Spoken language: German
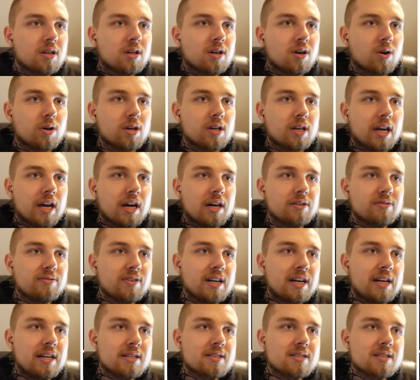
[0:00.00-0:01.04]
Okay,
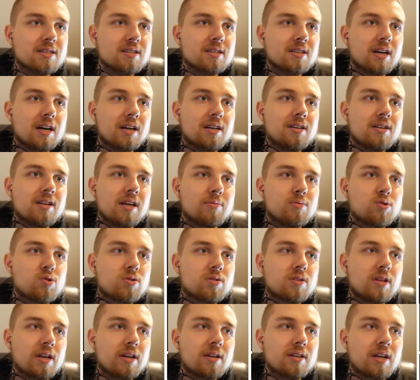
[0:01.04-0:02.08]
Ehrenwehr hält sich an dem
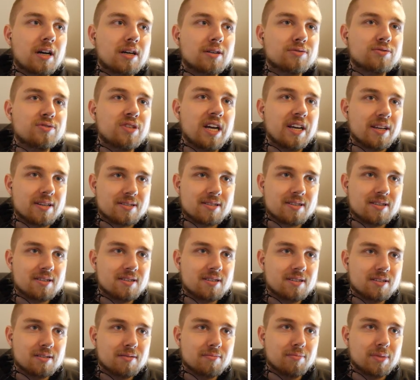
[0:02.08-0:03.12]
Ding da fest.
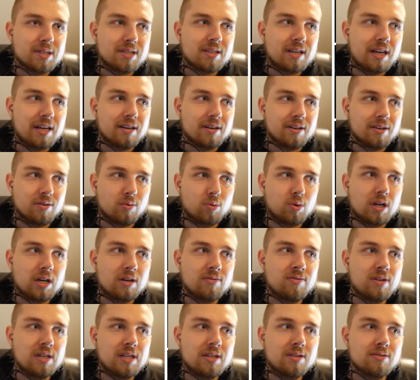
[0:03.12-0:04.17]
Mit Händen.
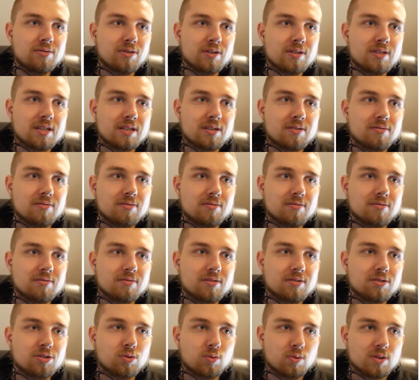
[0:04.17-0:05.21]
Oder will ihn von sich
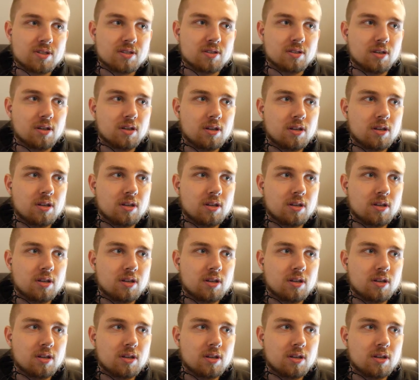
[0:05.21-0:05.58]
stoßen.